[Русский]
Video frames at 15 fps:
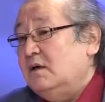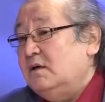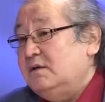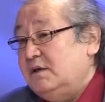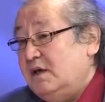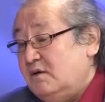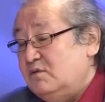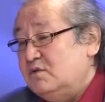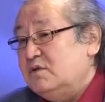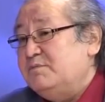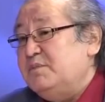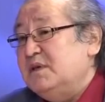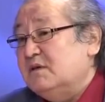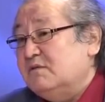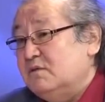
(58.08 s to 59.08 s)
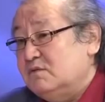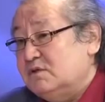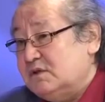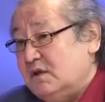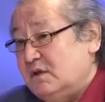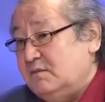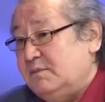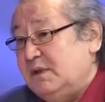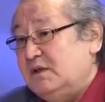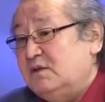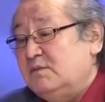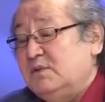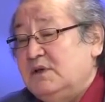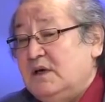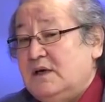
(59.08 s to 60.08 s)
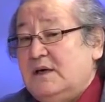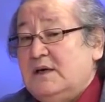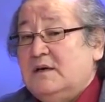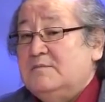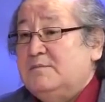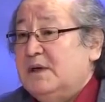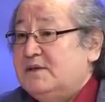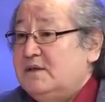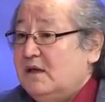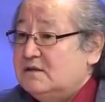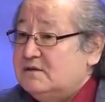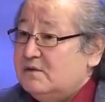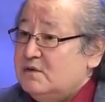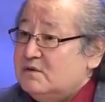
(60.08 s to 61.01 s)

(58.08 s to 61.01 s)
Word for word: Я уже первый устал, поэтому я поднял свою